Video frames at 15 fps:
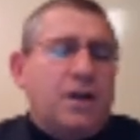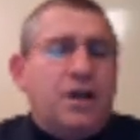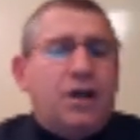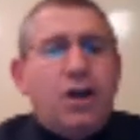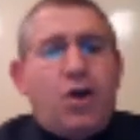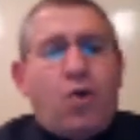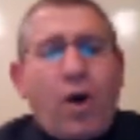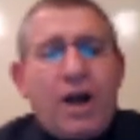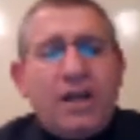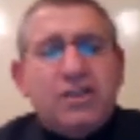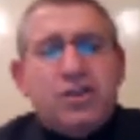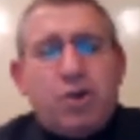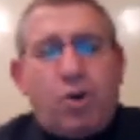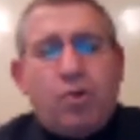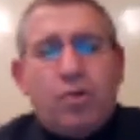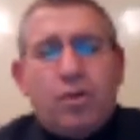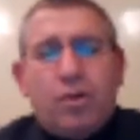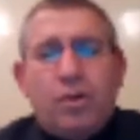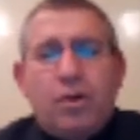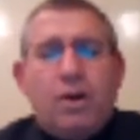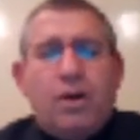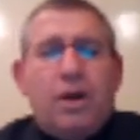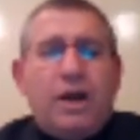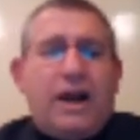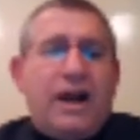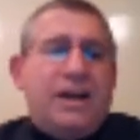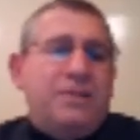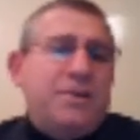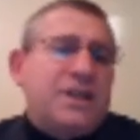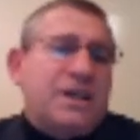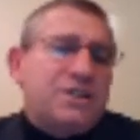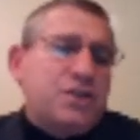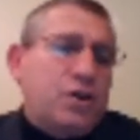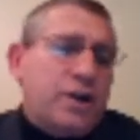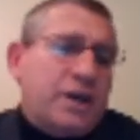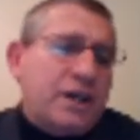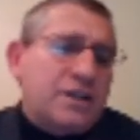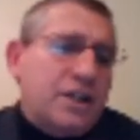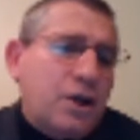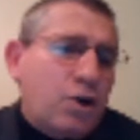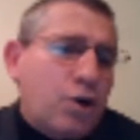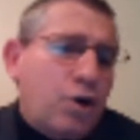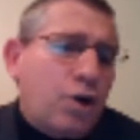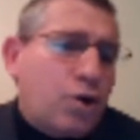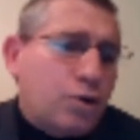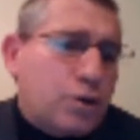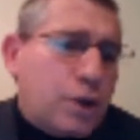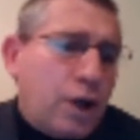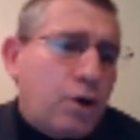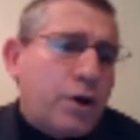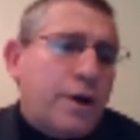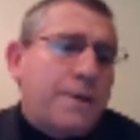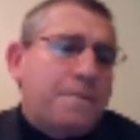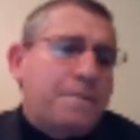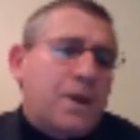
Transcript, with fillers: y cuáles son las limitaciones que tienen hoy los contadores